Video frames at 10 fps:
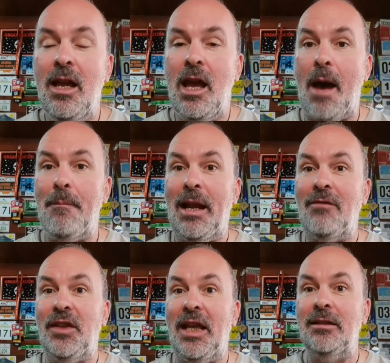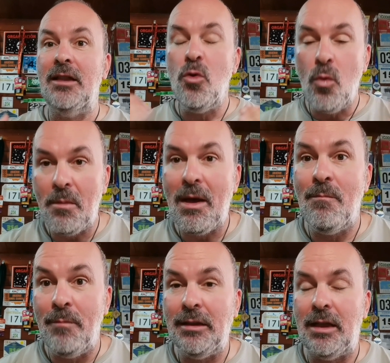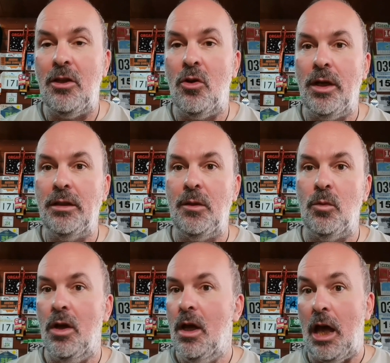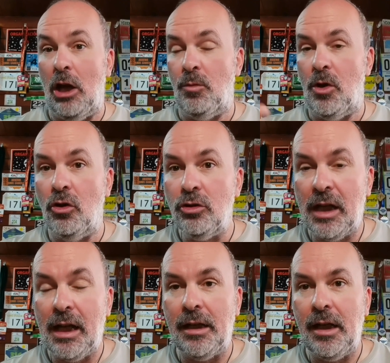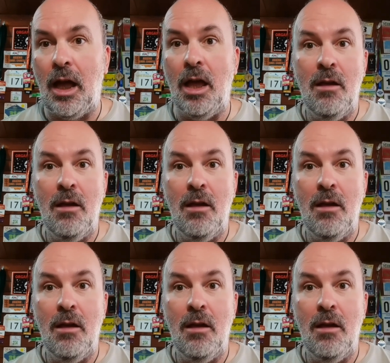a plantearte nuevas metas y objetivos lo mejor otra carrera,